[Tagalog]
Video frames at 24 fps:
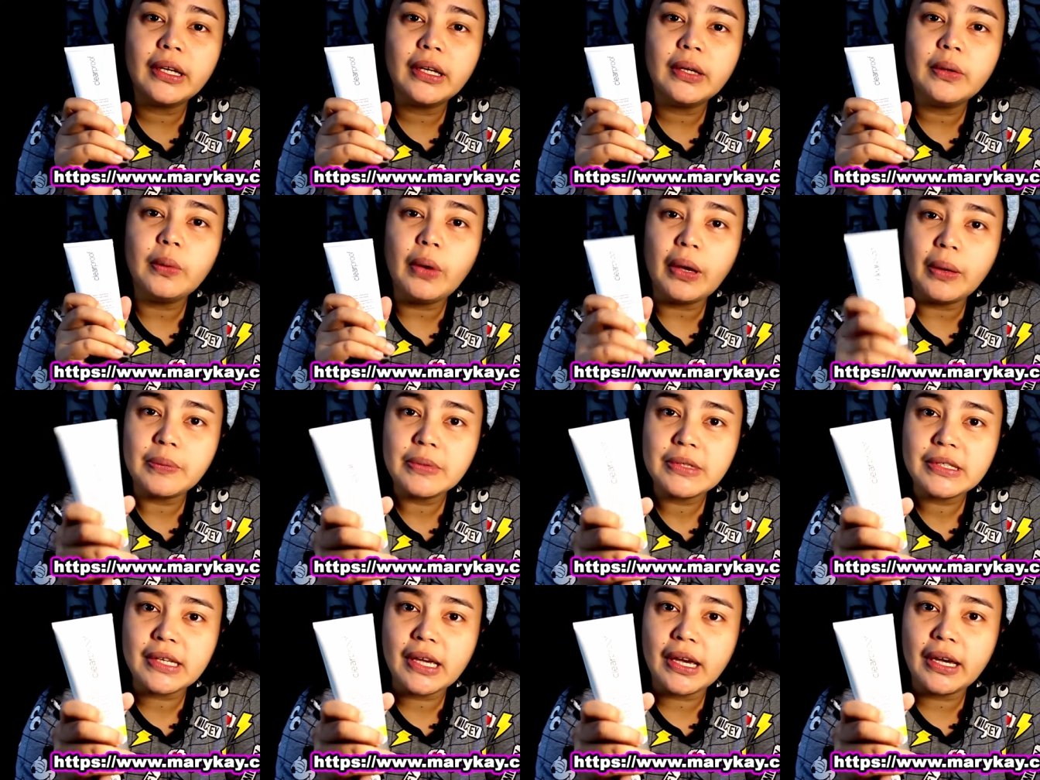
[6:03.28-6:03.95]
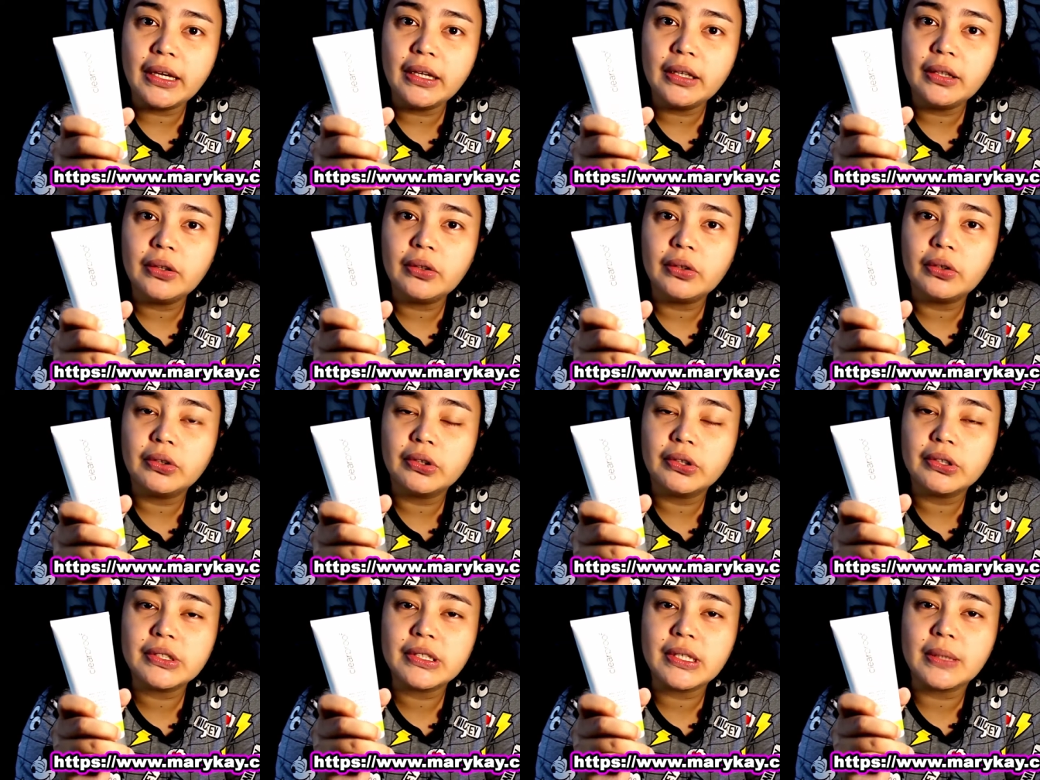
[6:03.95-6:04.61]
Kay website
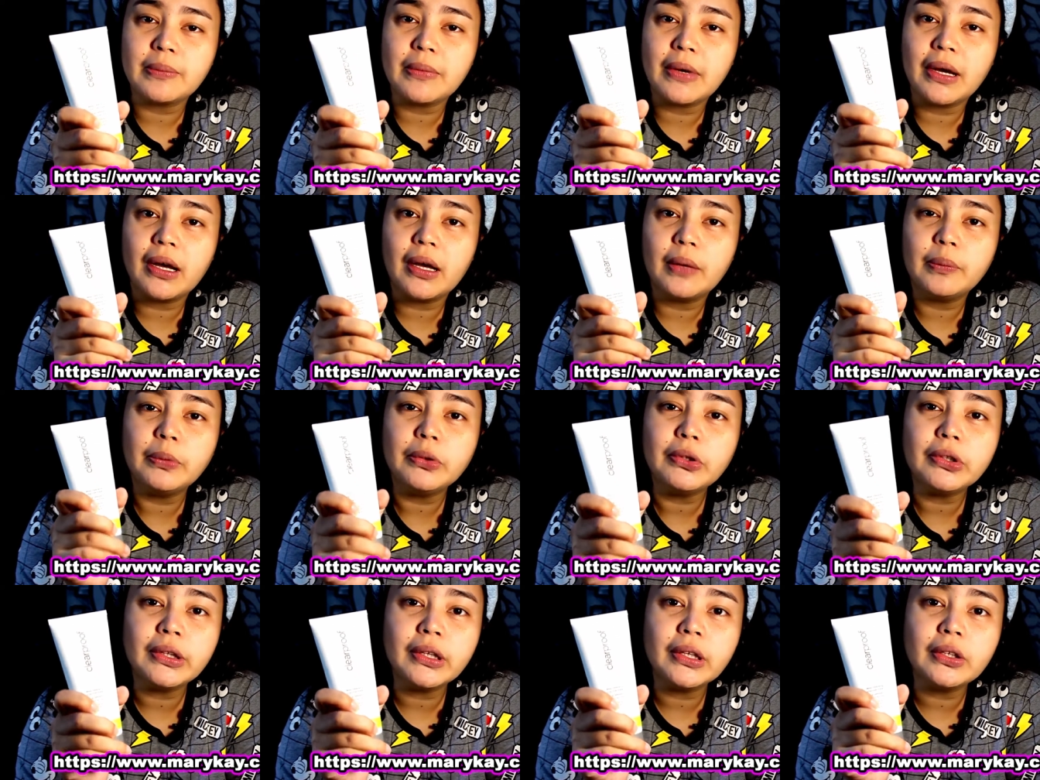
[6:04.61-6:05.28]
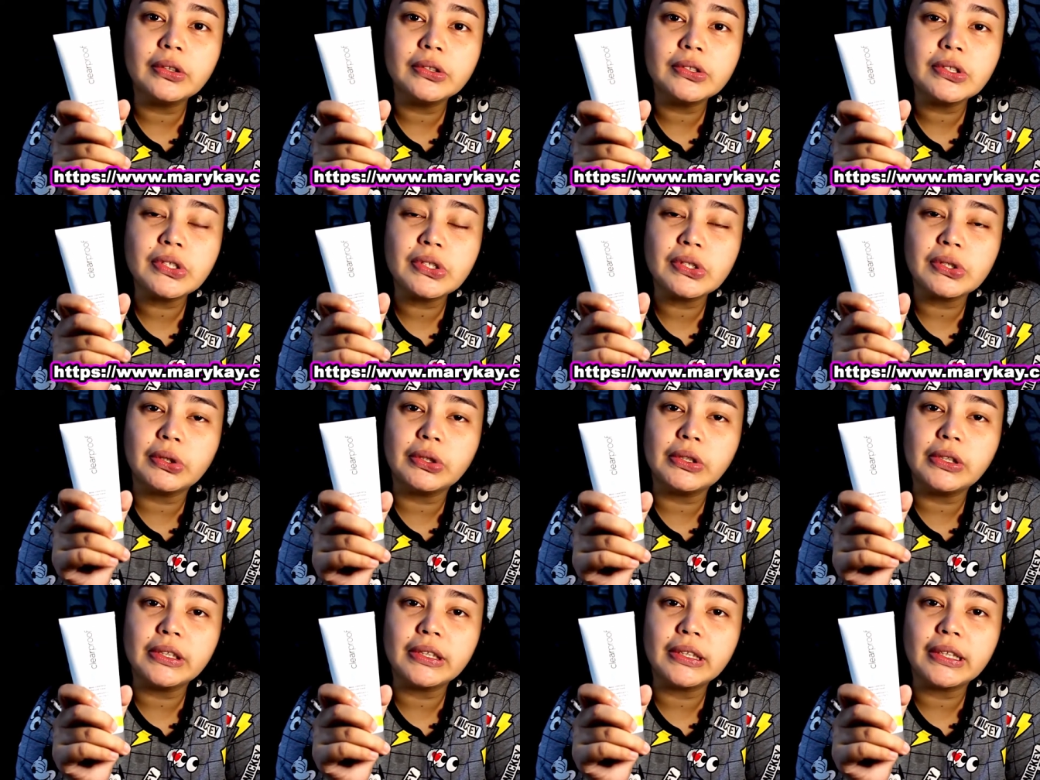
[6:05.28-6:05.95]
or sa mga beauty
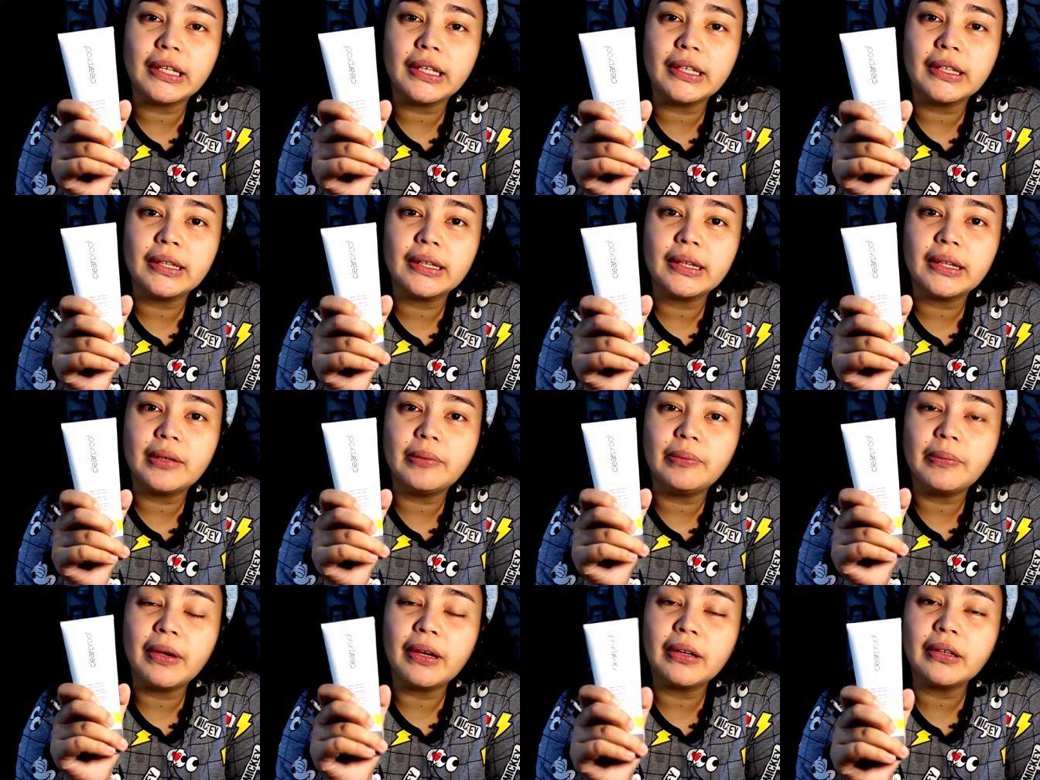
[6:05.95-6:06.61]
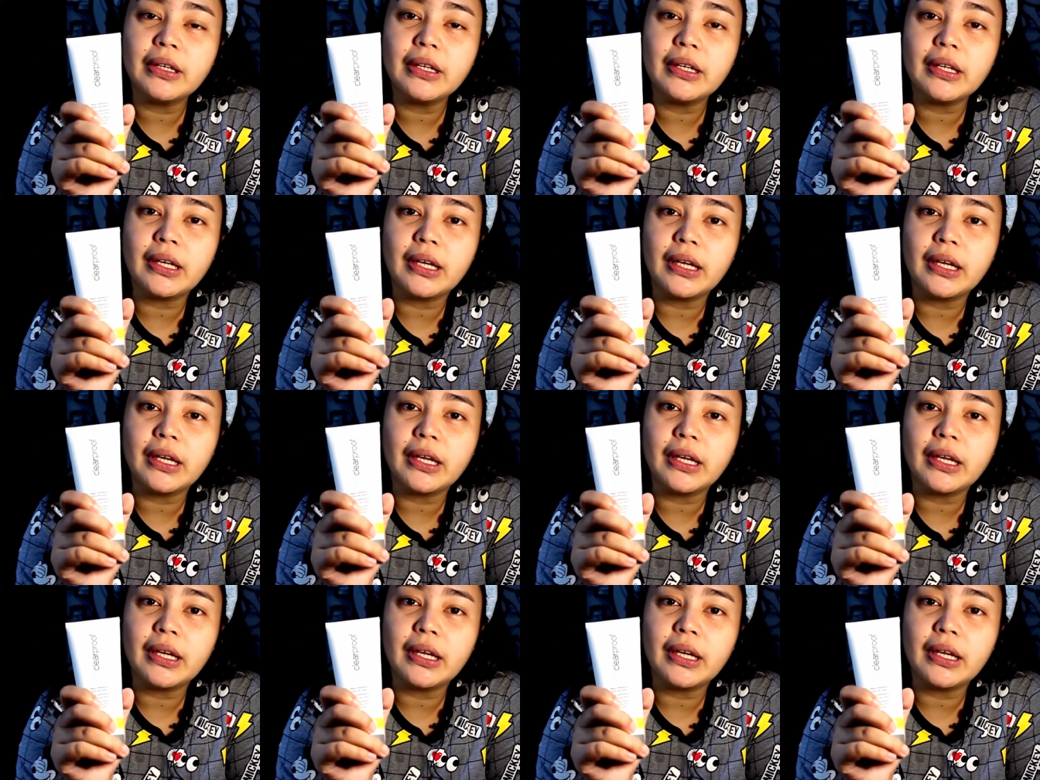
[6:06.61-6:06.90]
consultant ni Mary